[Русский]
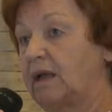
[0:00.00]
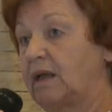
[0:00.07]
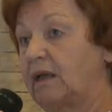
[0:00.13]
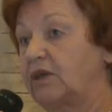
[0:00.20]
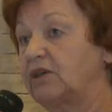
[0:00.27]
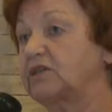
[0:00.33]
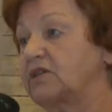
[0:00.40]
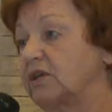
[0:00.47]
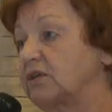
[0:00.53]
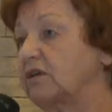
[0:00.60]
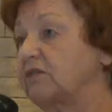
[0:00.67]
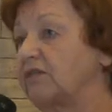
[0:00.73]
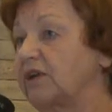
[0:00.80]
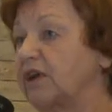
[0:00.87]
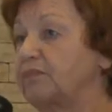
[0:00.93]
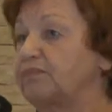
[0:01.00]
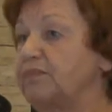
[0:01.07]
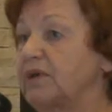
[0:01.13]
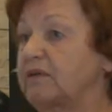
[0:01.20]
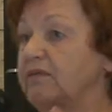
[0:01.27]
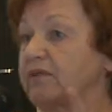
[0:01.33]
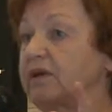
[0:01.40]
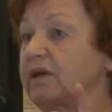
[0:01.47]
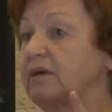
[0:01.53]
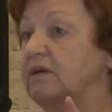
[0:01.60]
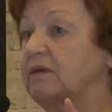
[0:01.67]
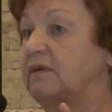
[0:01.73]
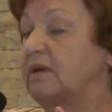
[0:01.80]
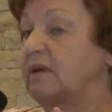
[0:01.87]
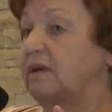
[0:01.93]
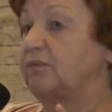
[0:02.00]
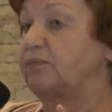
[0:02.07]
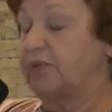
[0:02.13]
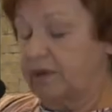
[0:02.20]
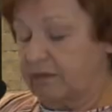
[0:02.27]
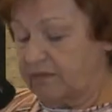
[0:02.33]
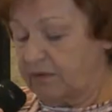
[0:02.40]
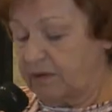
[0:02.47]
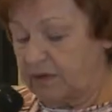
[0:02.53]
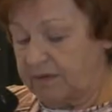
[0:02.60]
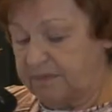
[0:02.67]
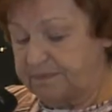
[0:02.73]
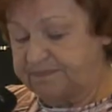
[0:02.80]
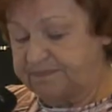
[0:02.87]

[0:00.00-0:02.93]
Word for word: И, кстати говоря, первое, первое